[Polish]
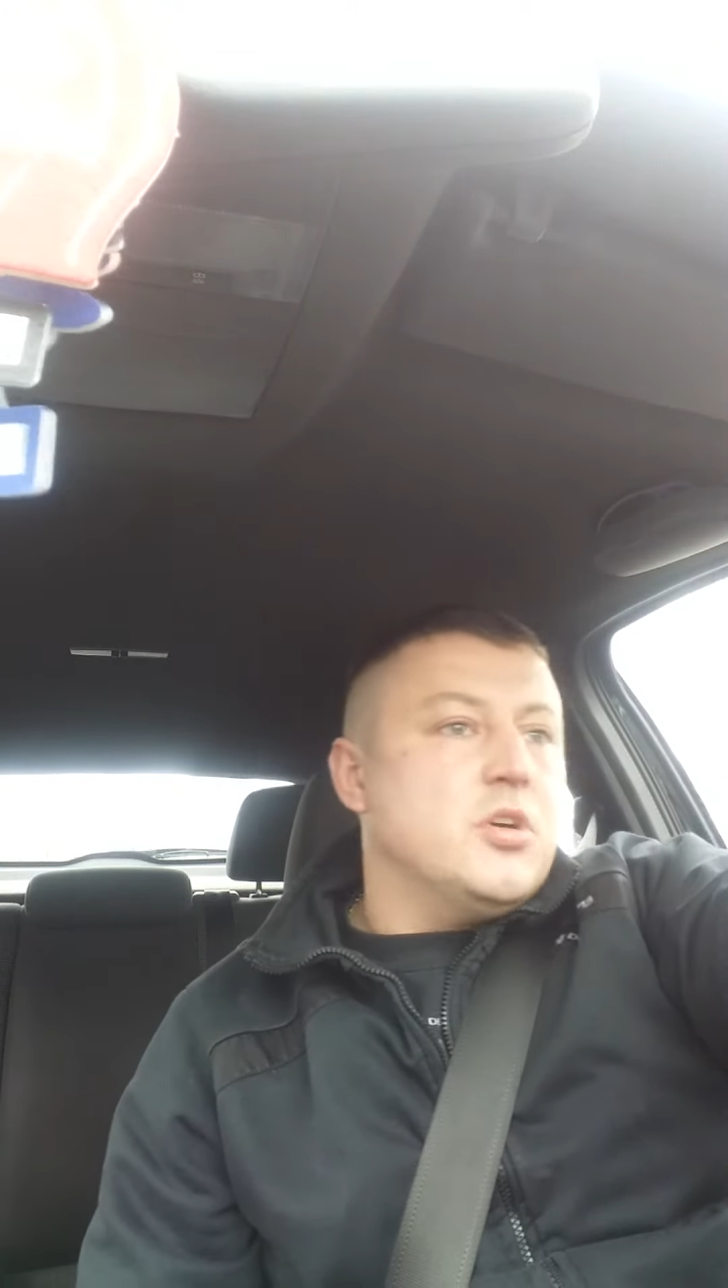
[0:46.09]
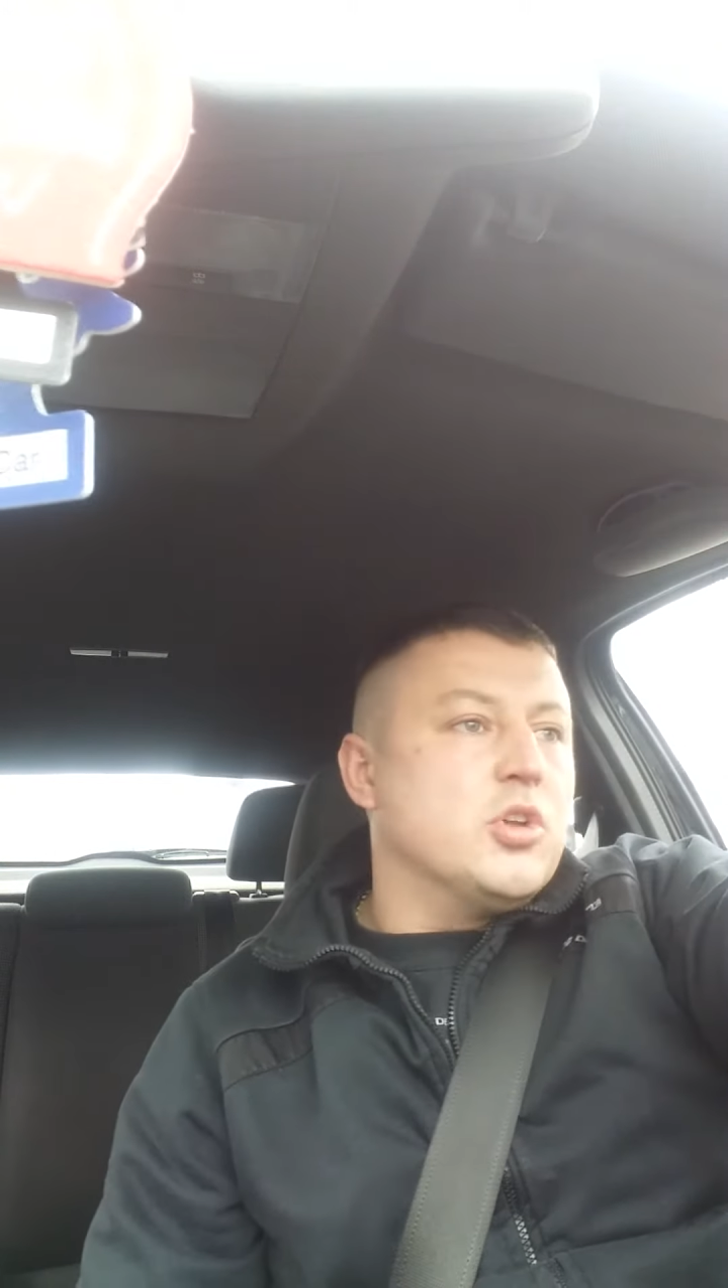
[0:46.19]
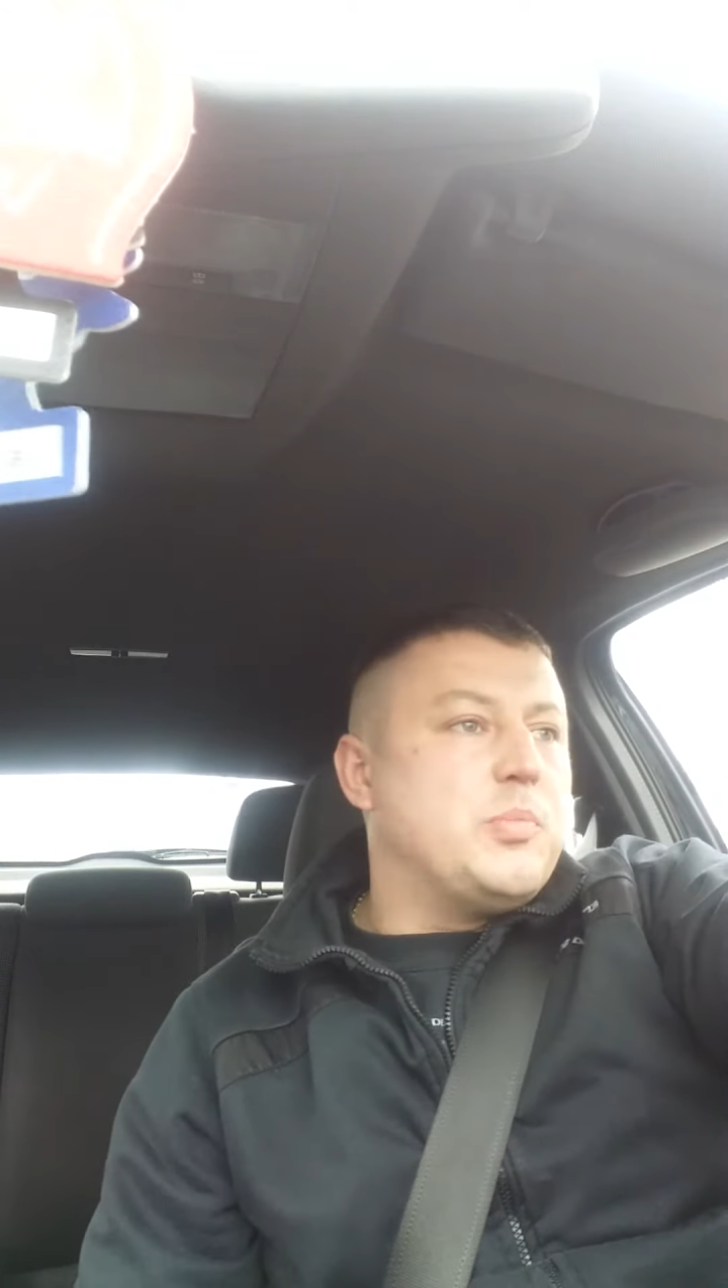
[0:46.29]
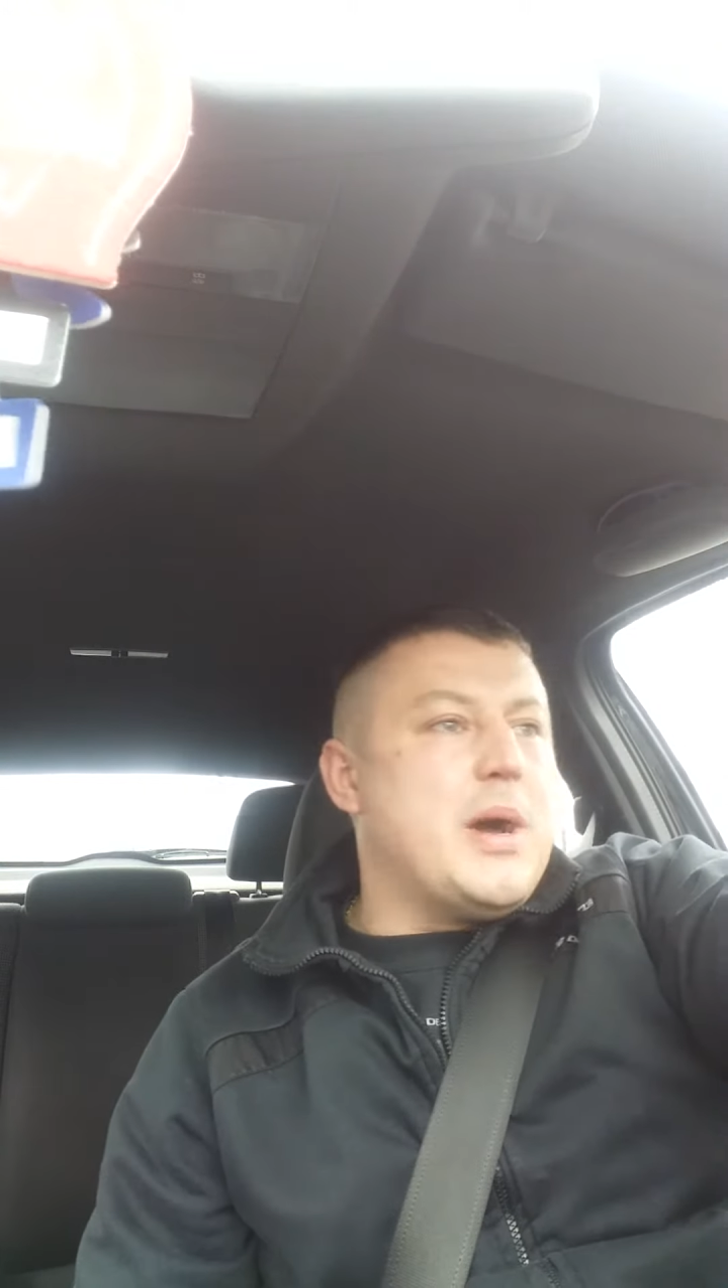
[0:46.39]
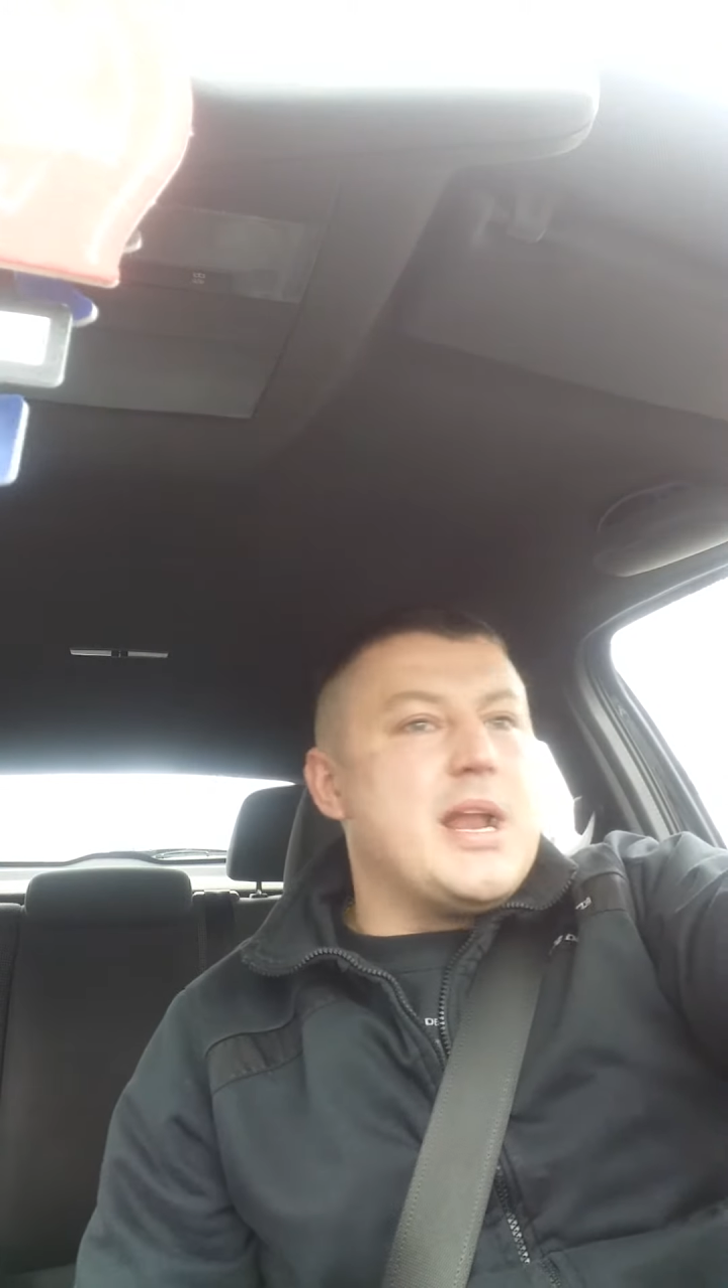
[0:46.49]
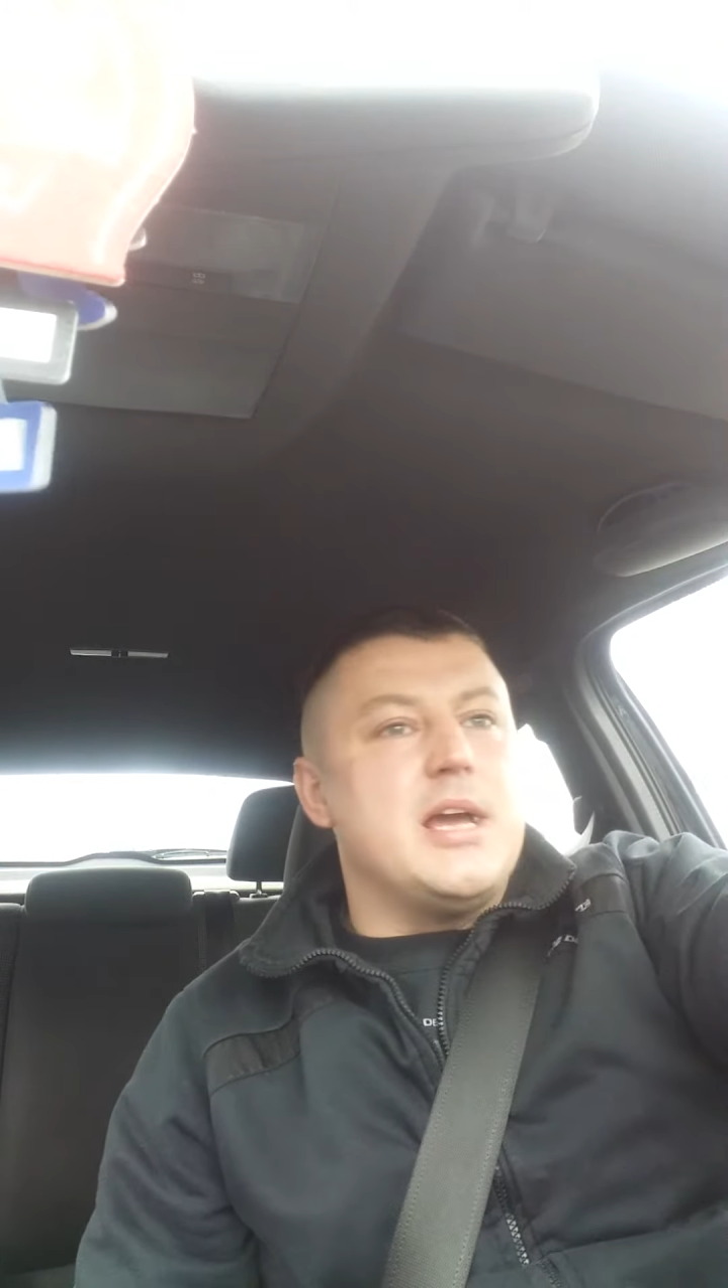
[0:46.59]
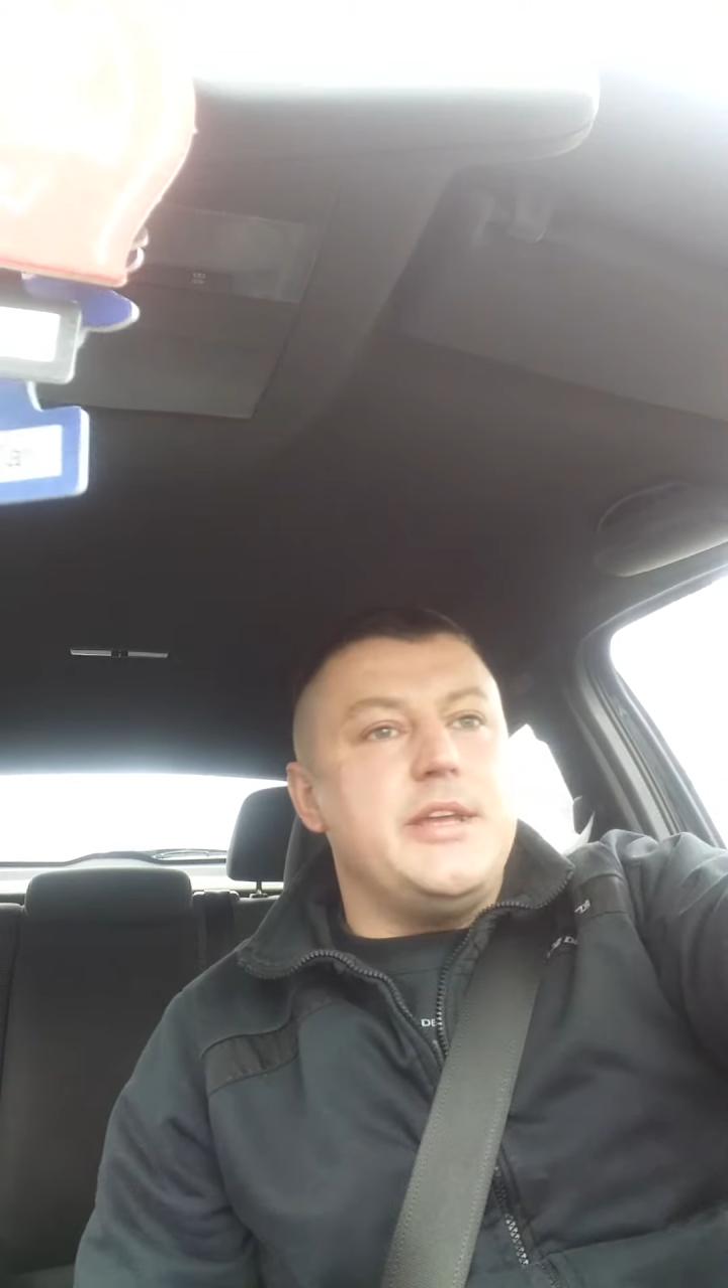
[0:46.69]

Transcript: odpala,